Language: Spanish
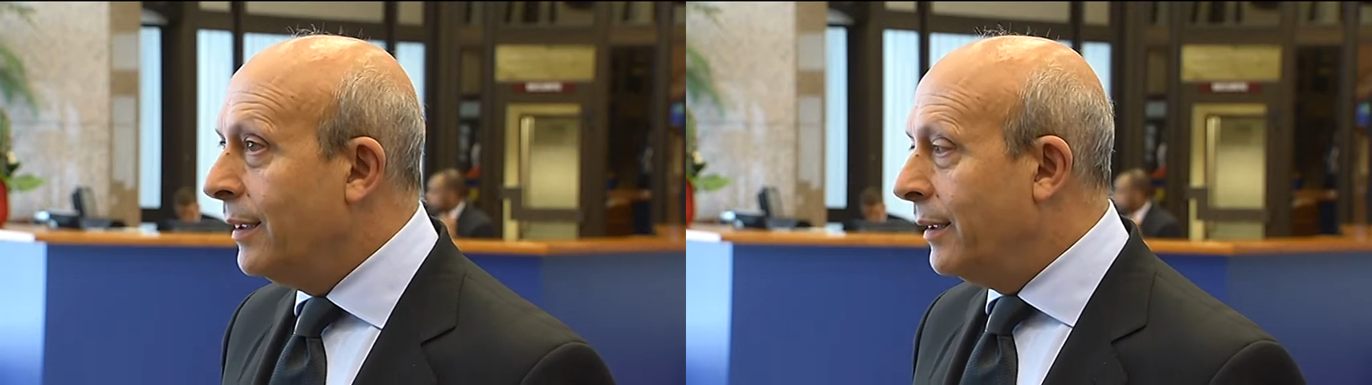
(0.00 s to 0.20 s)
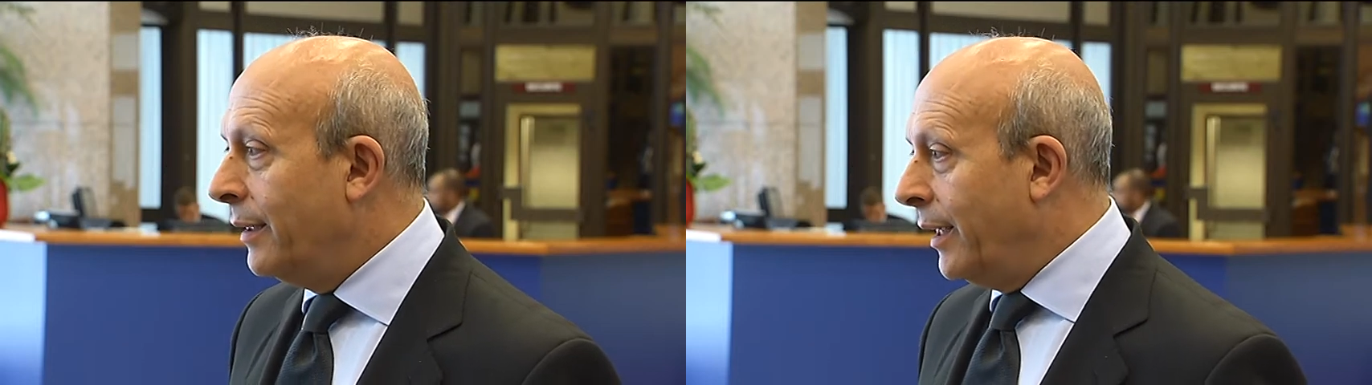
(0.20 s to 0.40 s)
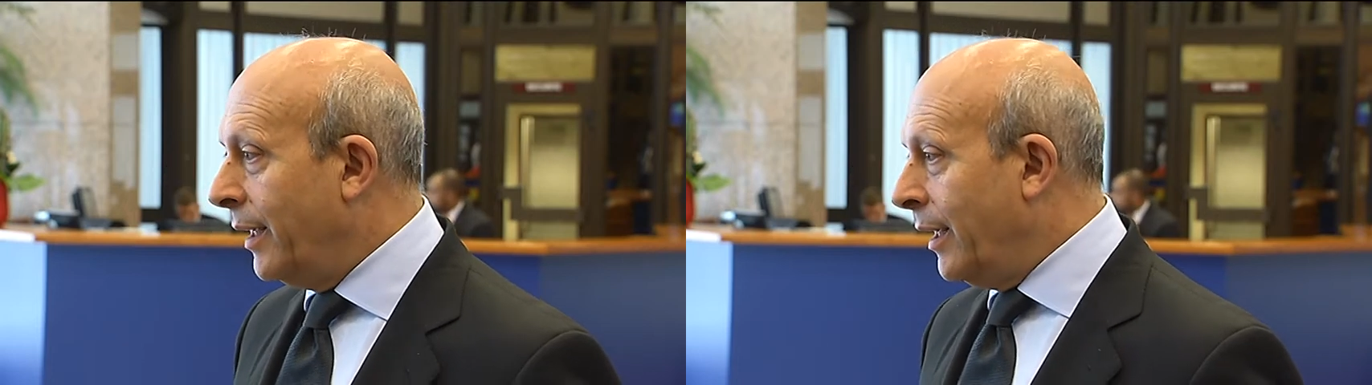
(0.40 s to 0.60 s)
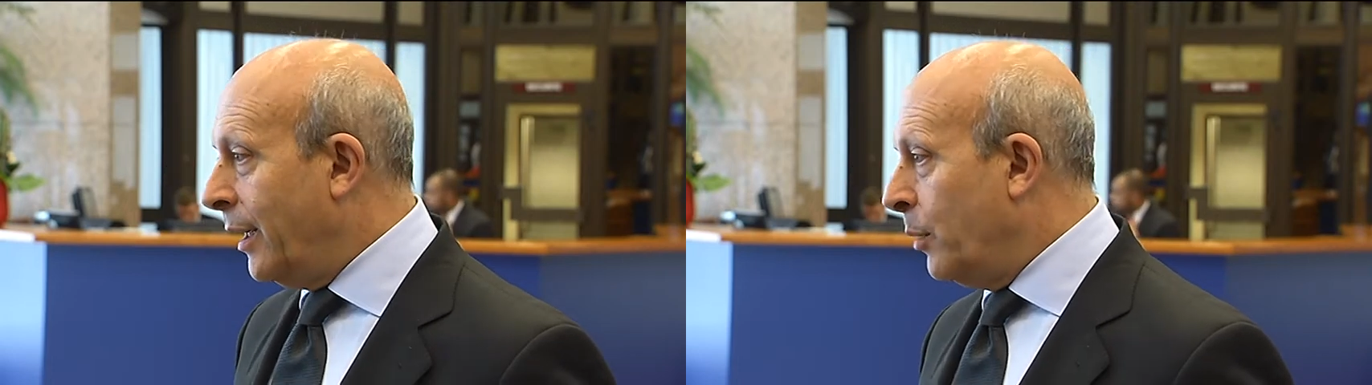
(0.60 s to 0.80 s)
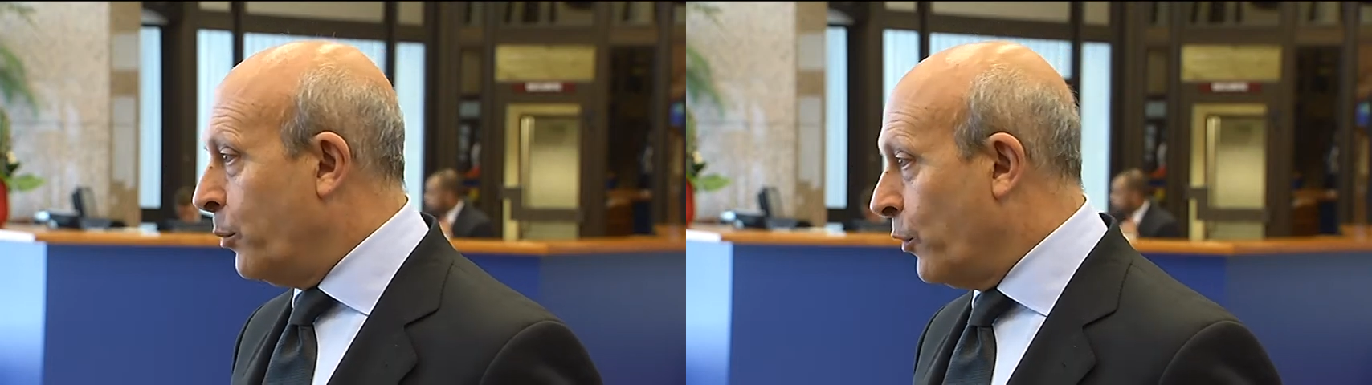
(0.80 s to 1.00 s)

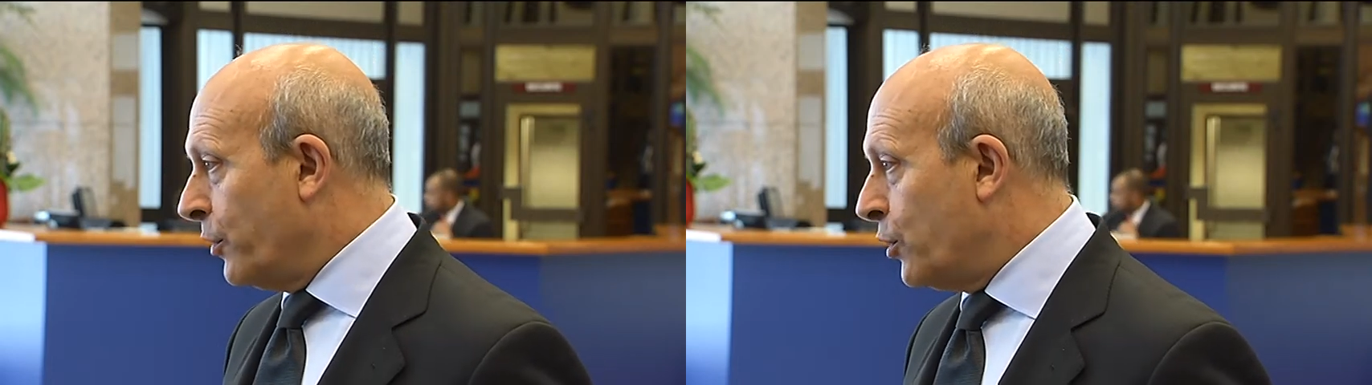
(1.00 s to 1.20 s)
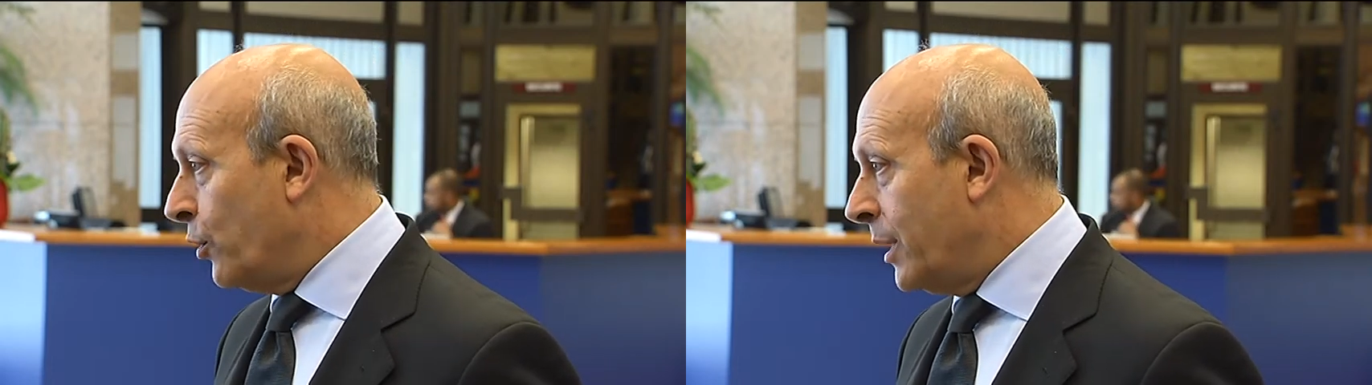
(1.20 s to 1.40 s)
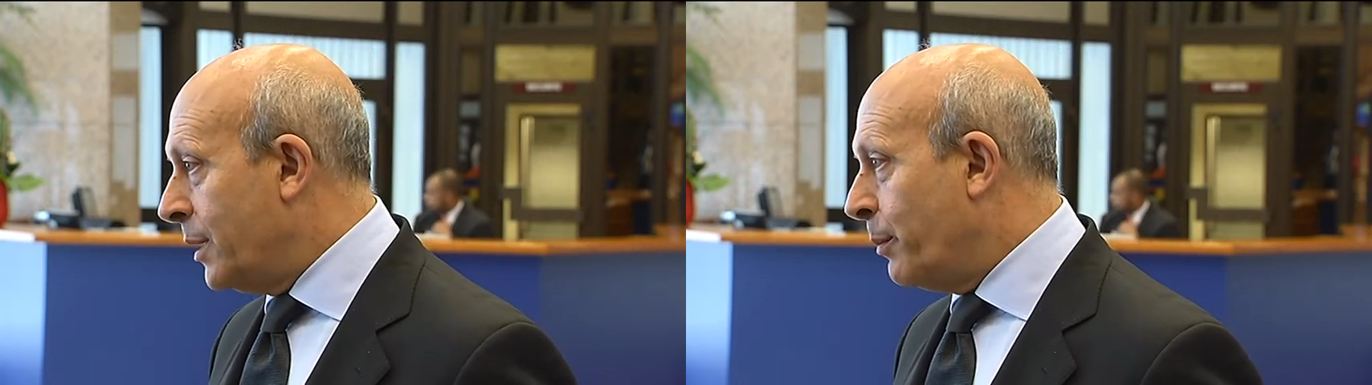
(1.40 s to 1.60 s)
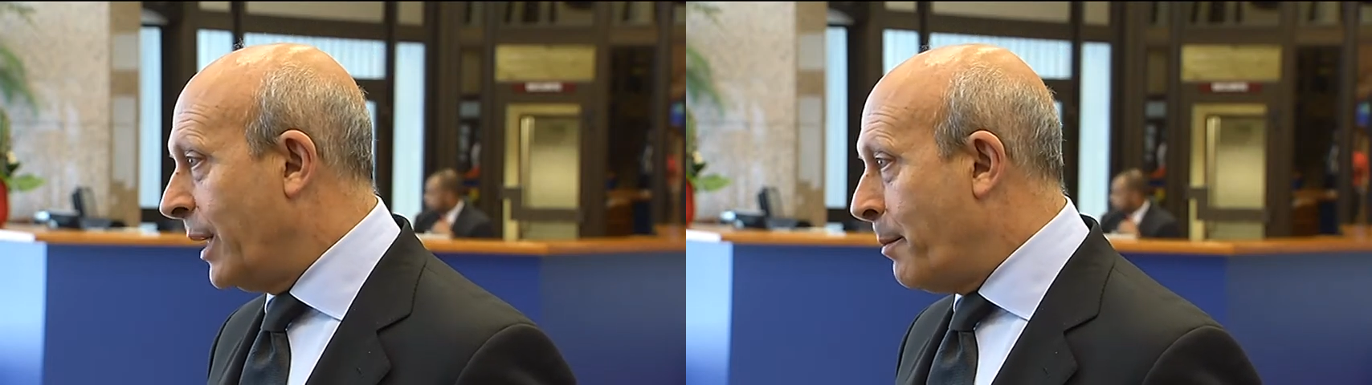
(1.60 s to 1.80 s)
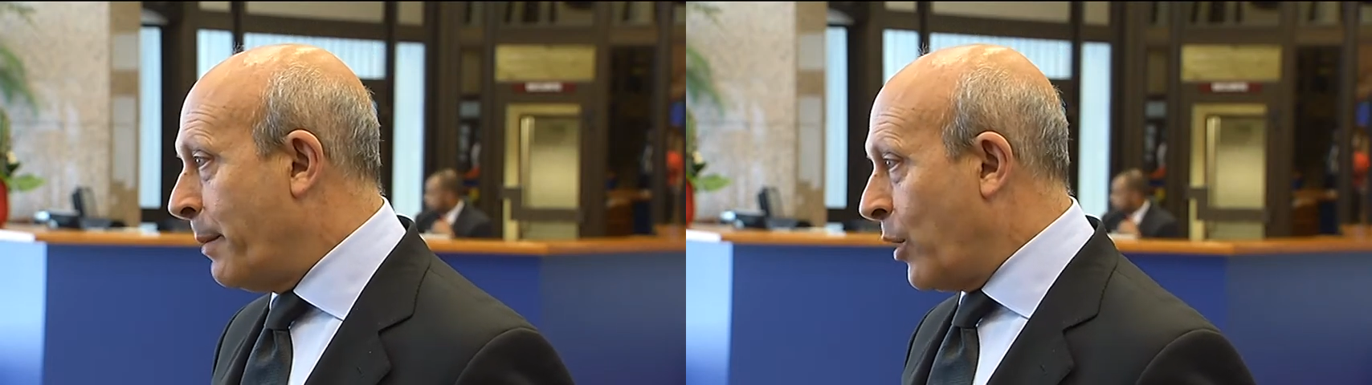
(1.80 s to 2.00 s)
de profesores
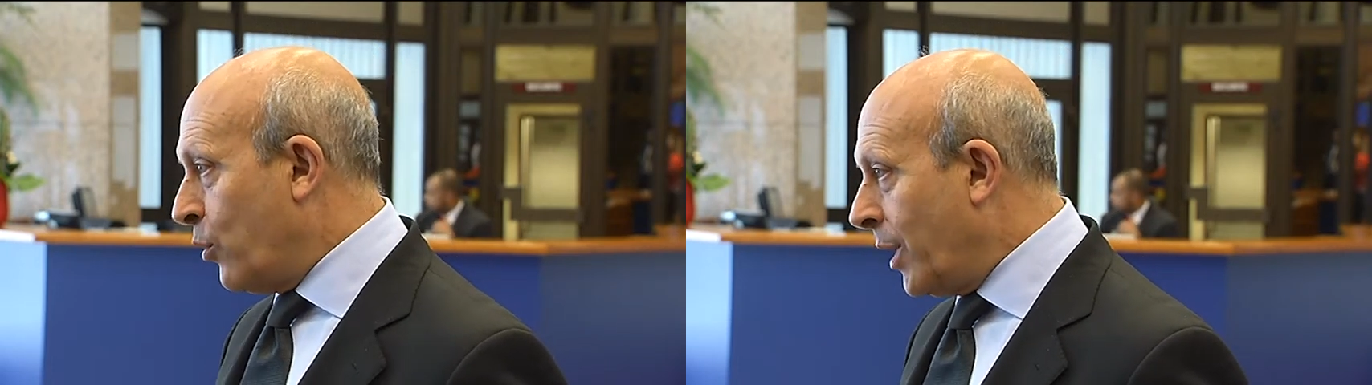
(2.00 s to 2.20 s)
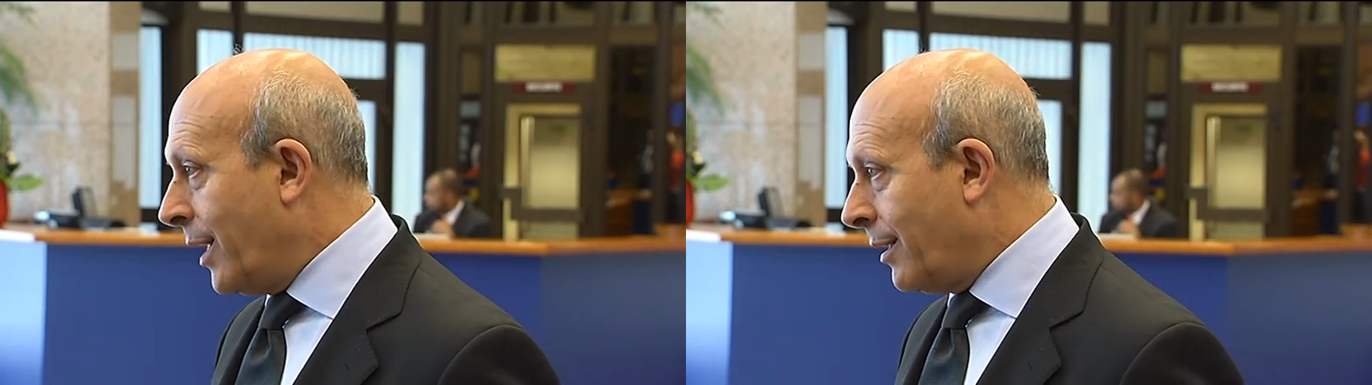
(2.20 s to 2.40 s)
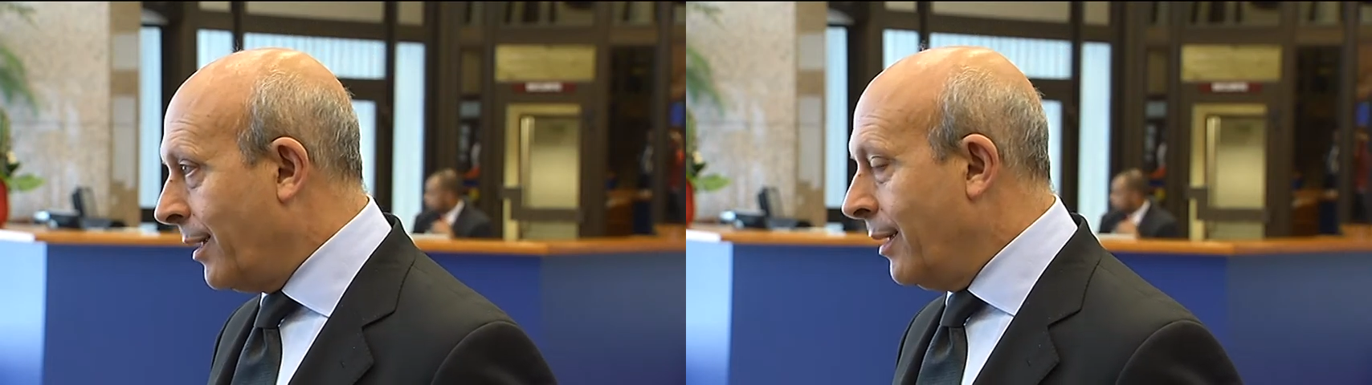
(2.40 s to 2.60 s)
para mejorar